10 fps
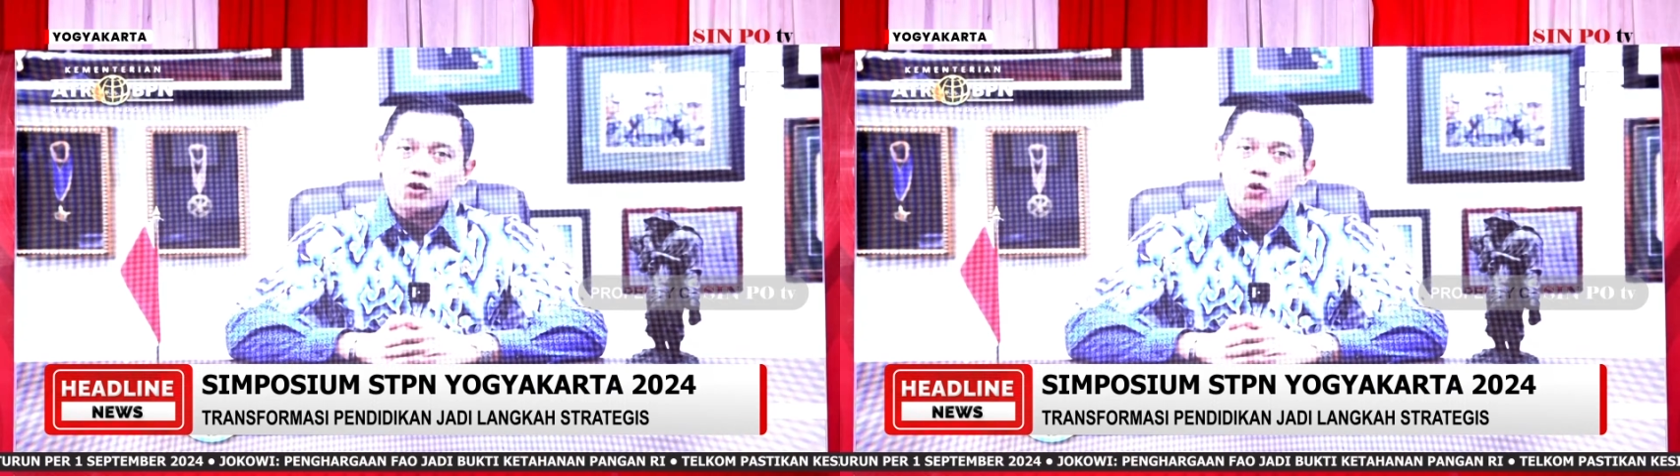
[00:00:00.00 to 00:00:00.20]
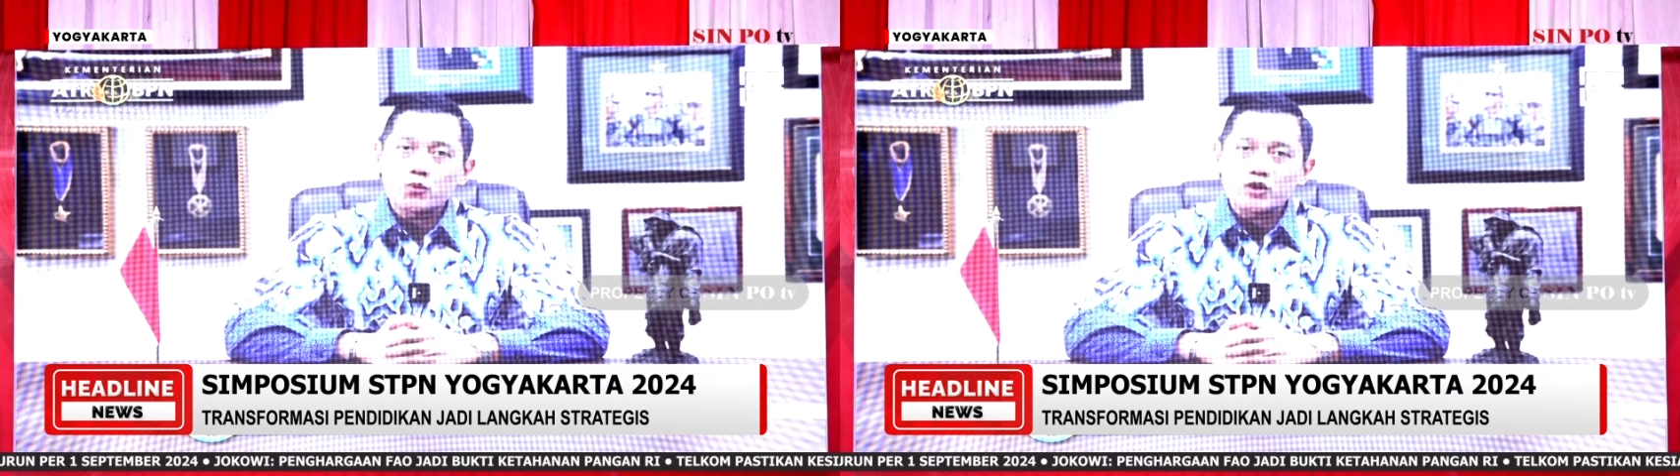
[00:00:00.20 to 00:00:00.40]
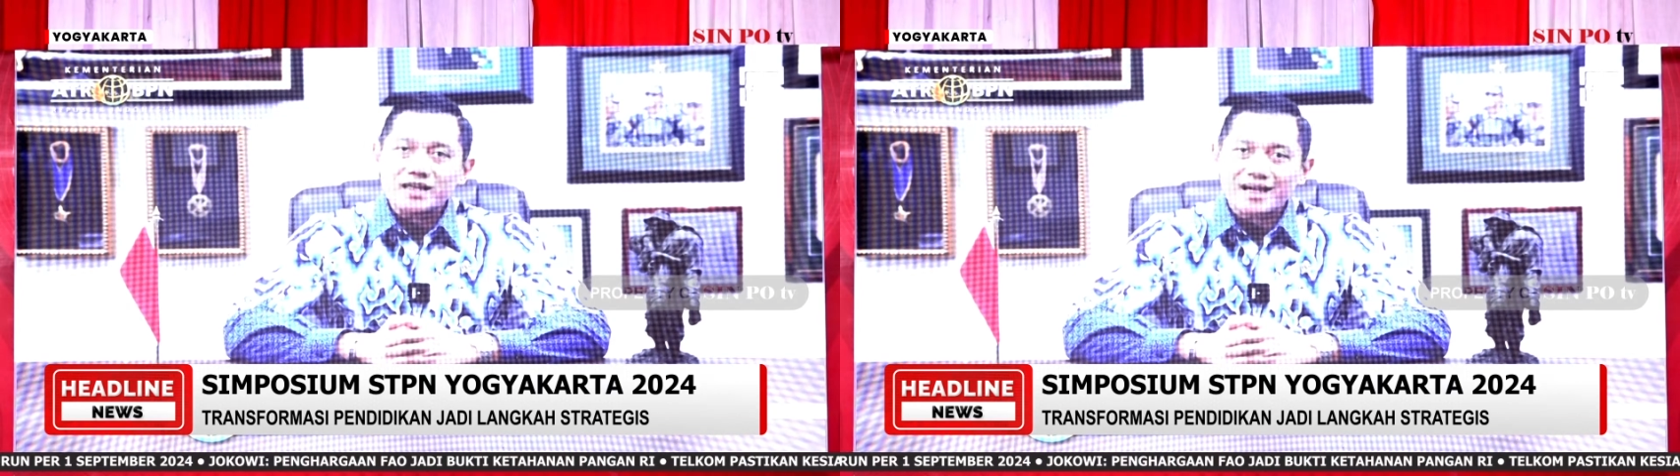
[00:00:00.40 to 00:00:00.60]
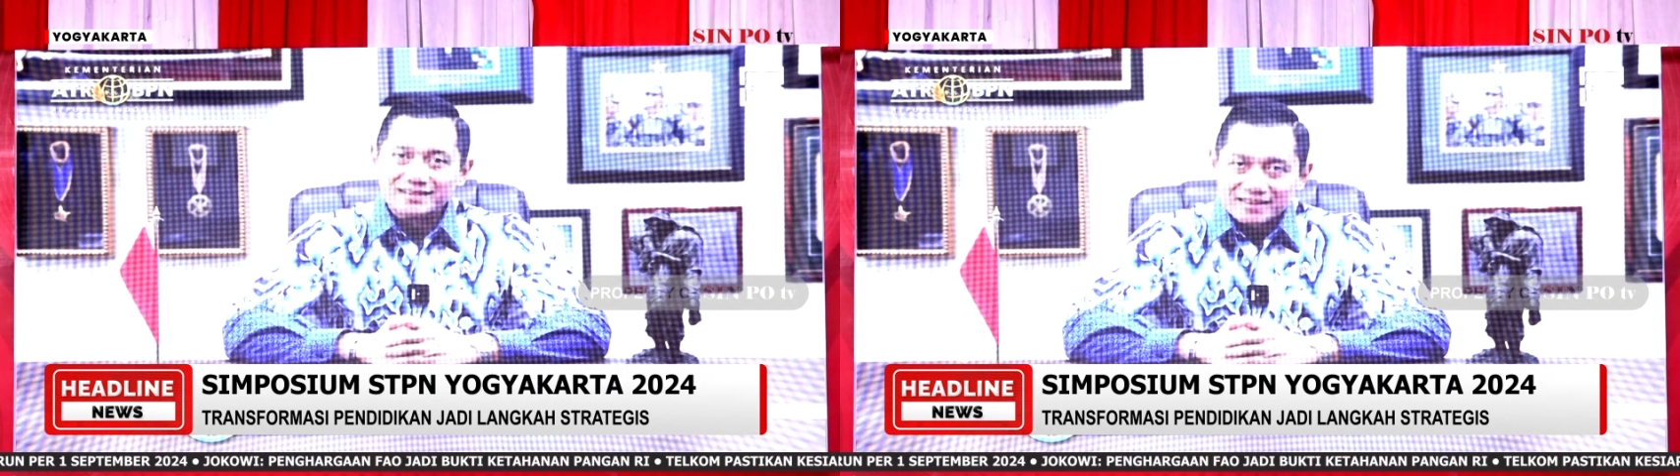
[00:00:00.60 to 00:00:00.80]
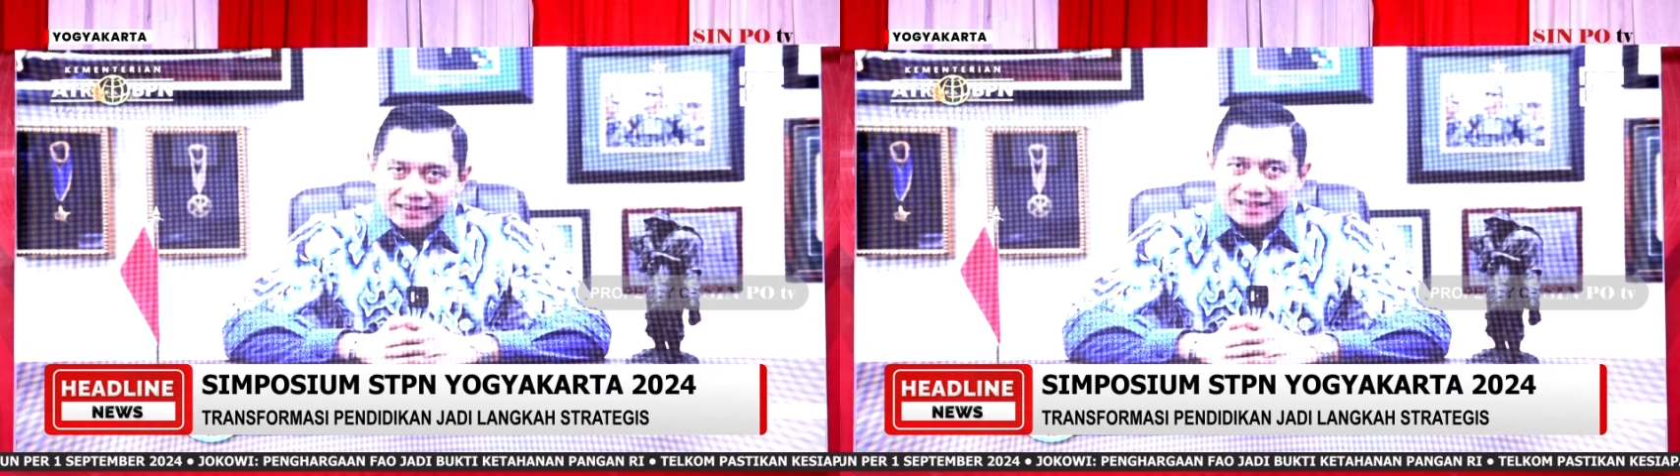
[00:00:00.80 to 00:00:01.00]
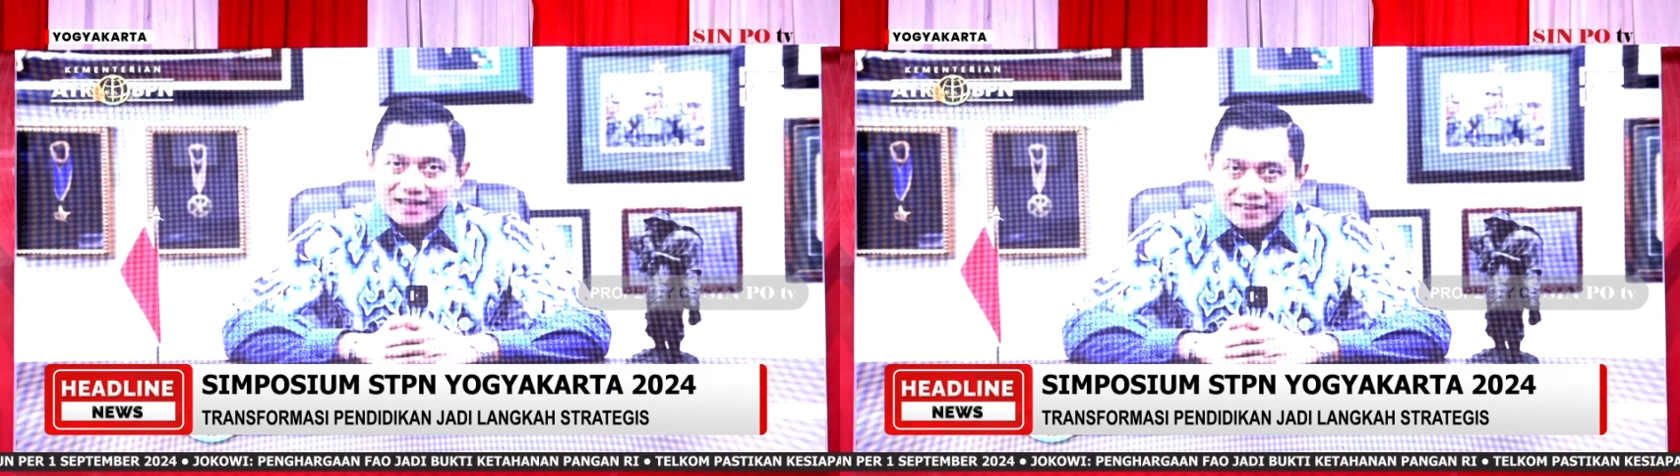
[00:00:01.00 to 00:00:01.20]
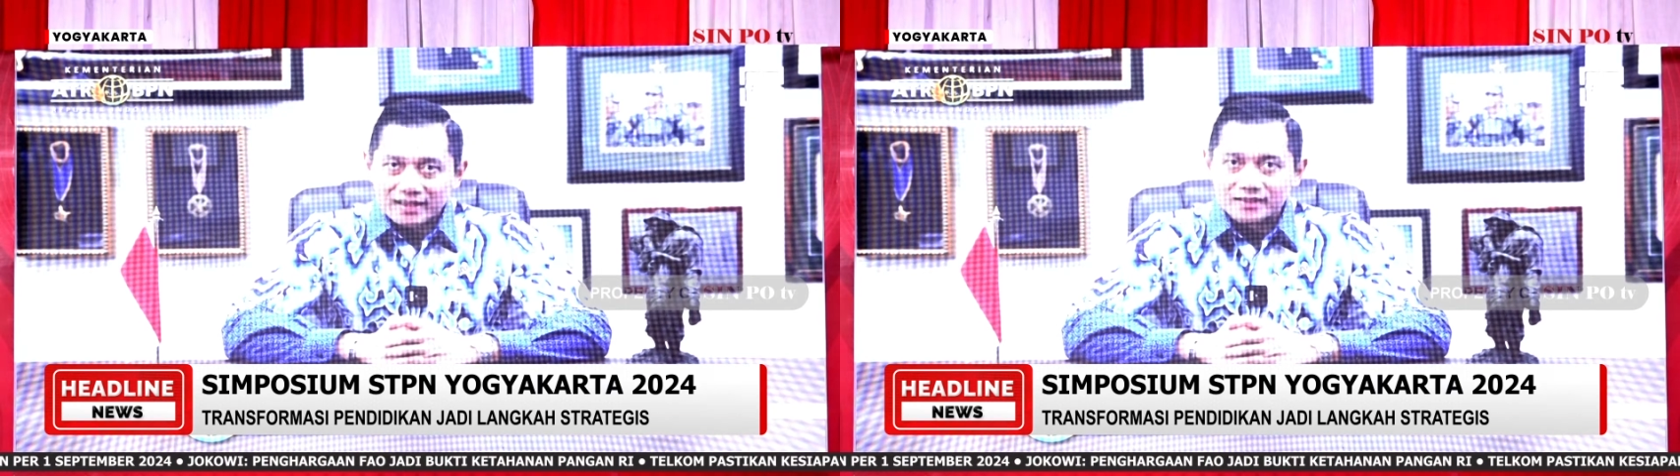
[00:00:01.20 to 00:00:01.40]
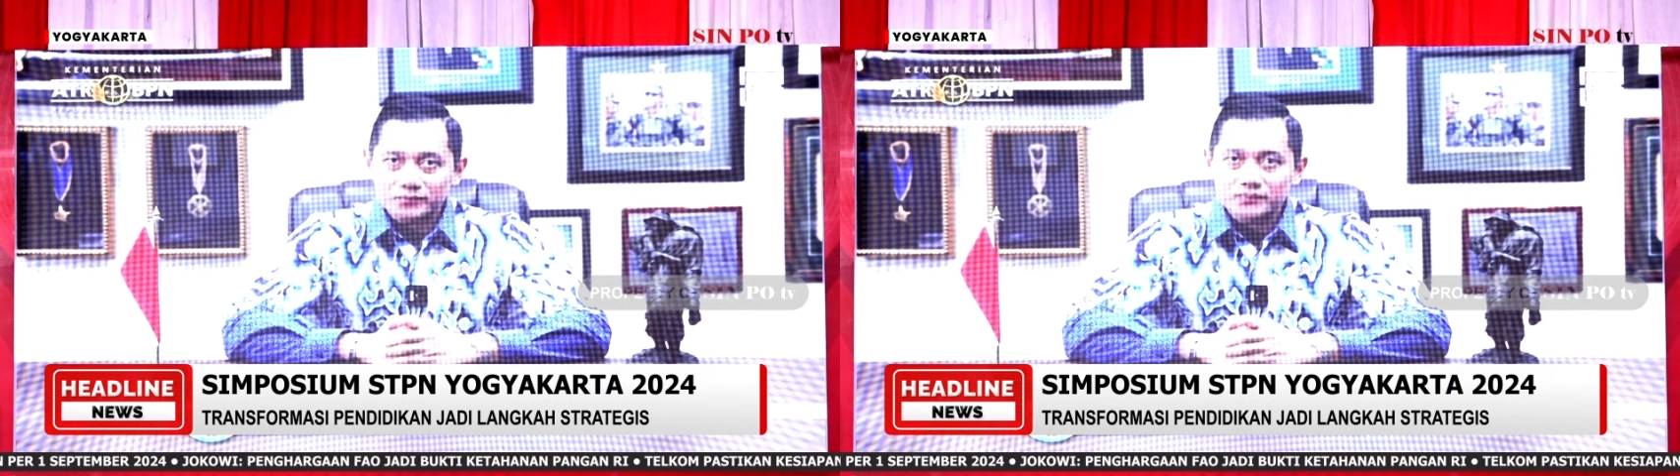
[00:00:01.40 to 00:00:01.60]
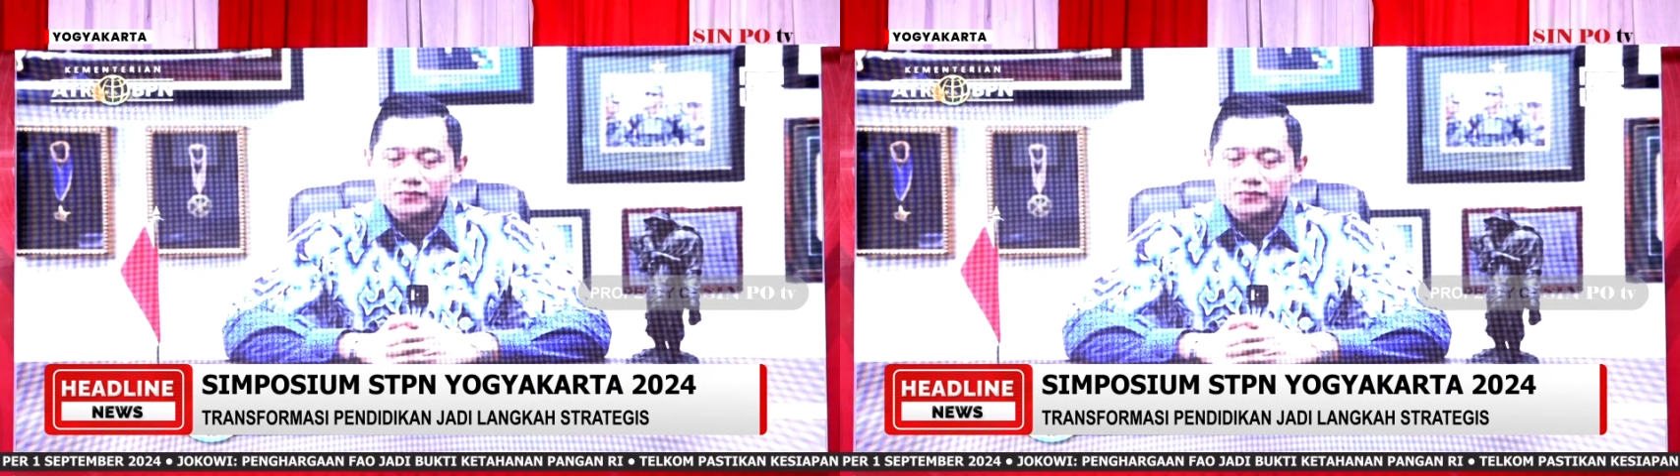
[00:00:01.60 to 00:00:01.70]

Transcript: mengkomunikasikannya